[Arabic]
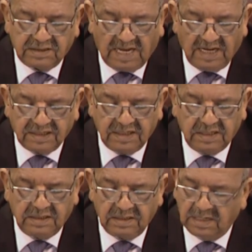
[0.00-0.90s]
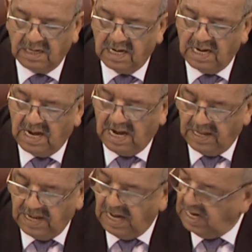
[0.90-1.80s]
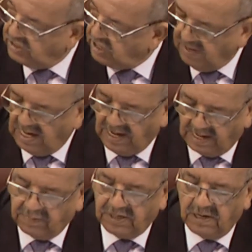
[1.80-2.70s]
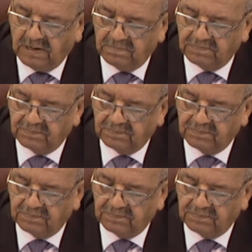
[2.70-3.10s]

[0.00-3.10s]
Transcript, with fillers: تحسين أداء الجامعة العربية